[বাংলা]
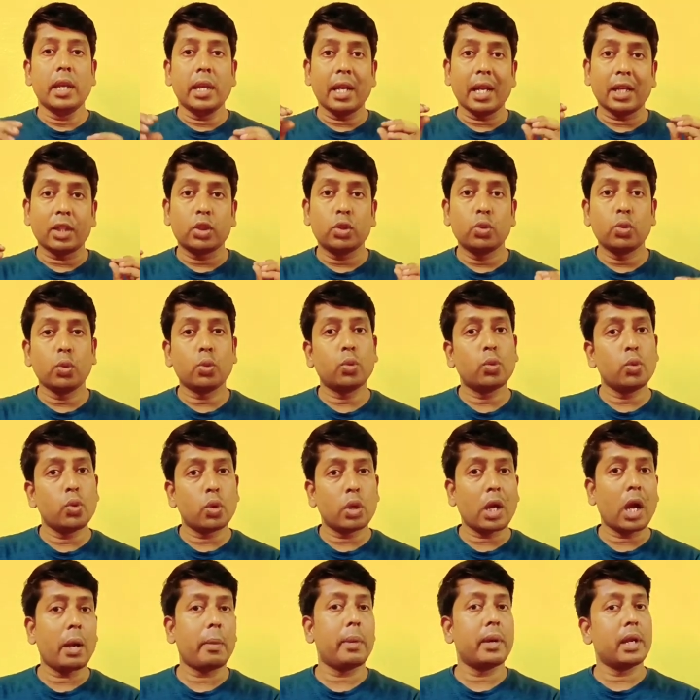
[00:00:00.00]
না শুকনো
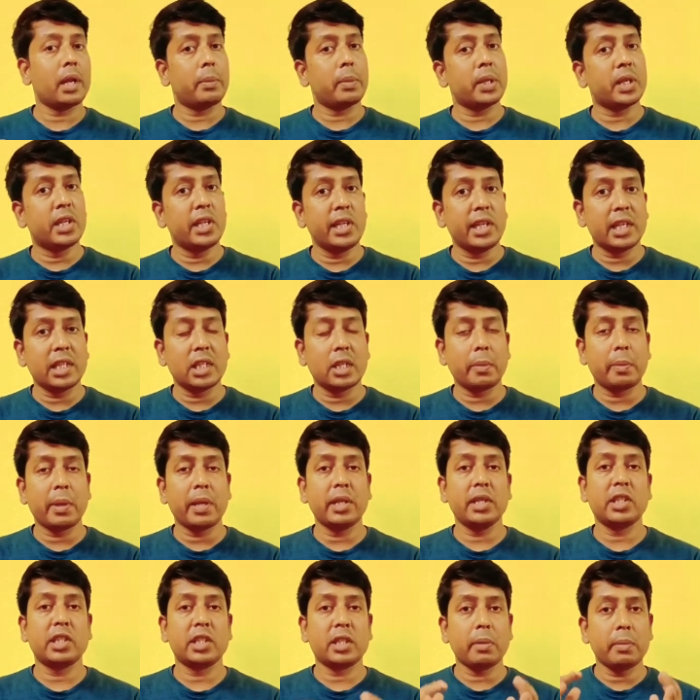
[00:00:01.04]
খাবার আমরা কিনে আনতে
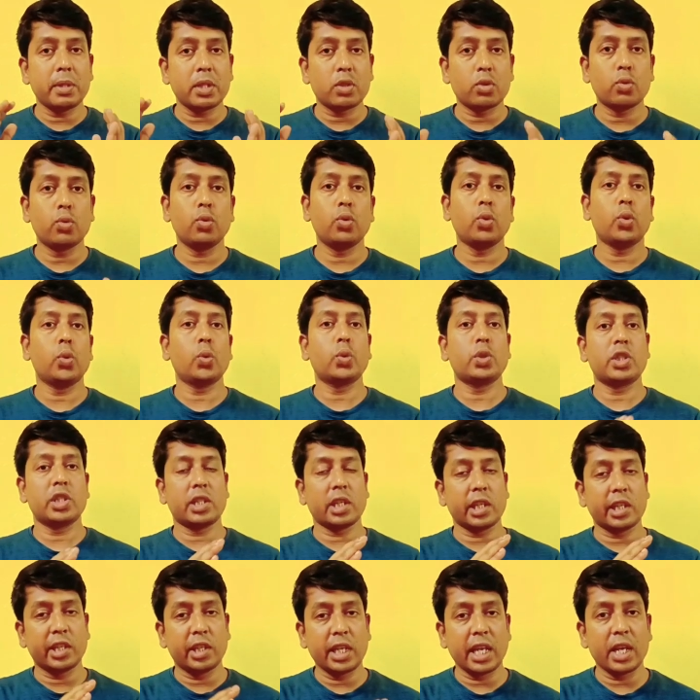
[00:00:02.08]
পারি সেটা বিস্কুট হোক
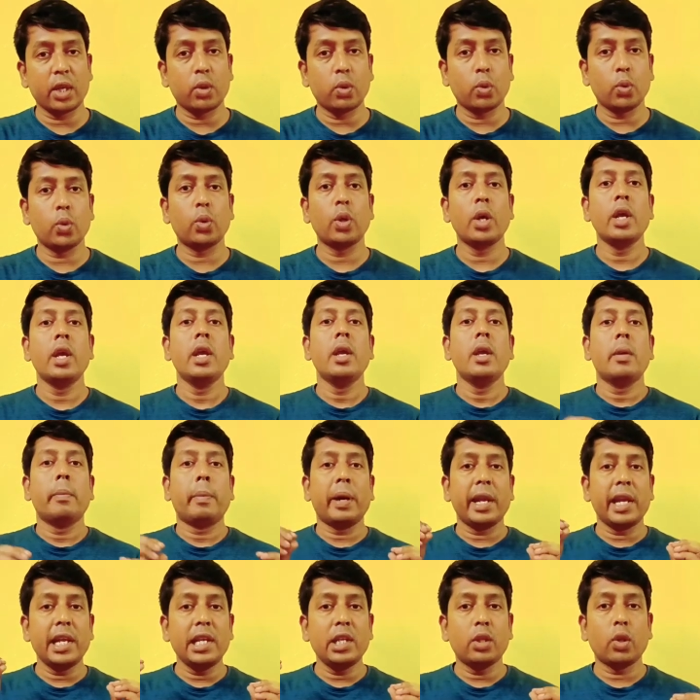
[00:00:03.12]
সেটা কেক হোক
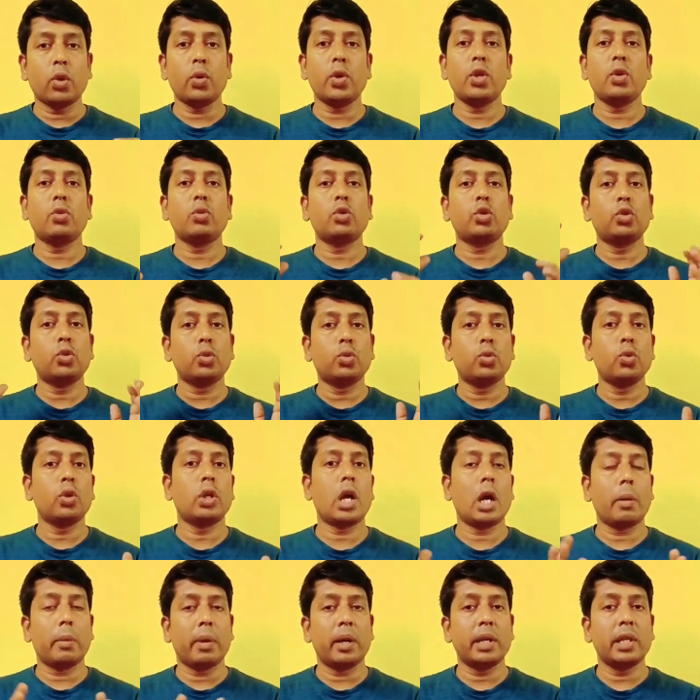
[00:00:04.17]
বা এই ধরনের কোনো শুকনো
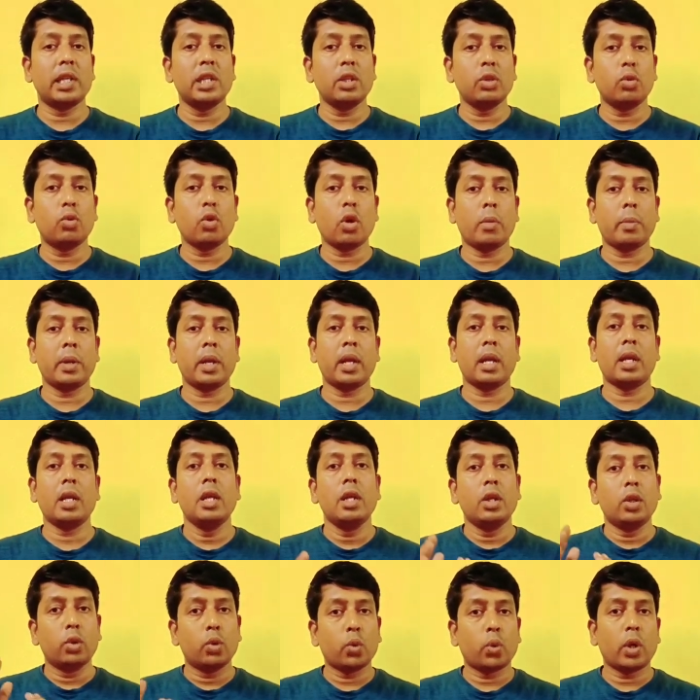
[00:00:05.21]
খাবার কিন্তু আমরা
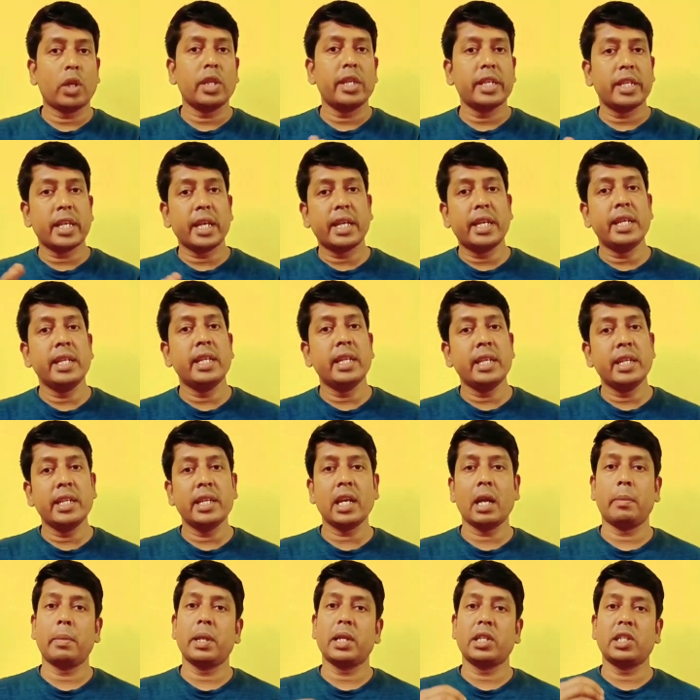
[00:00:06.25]
দোকান থেকে কিনে
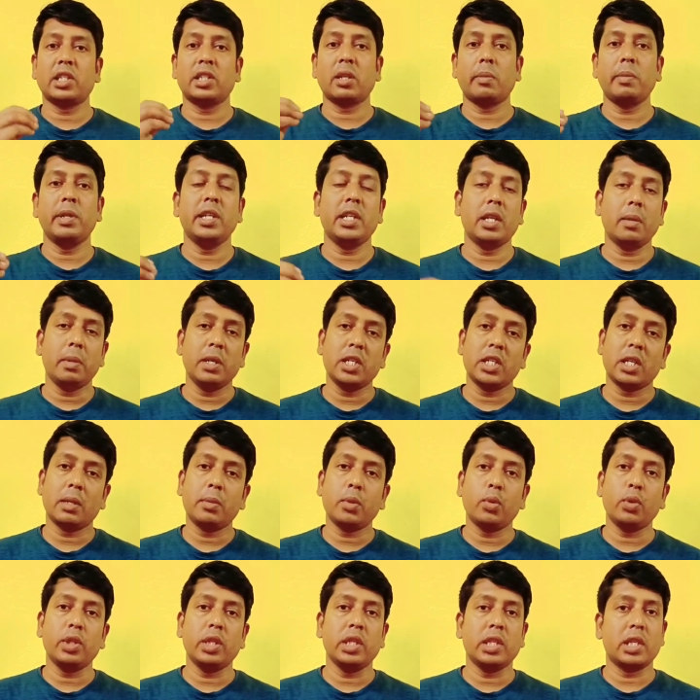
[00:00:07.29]
নিয়ে আমরা সেটা মিড ডে মিল
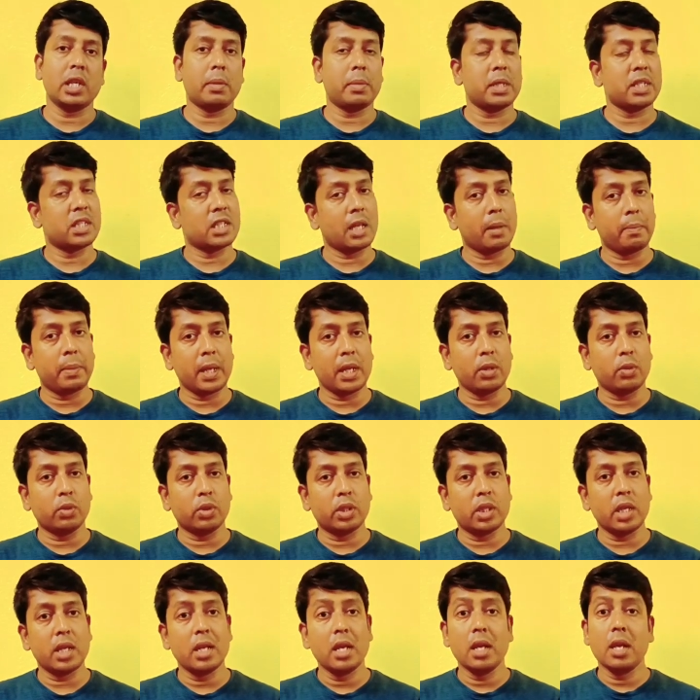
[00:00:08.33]
হিসাবে ওই দিনটা আমরা সাপ্লাই
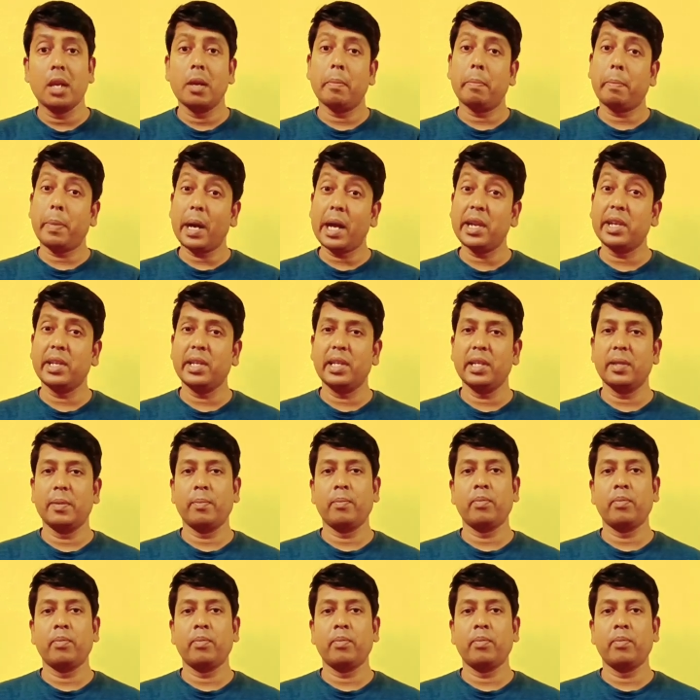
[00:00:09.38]
করতে পারি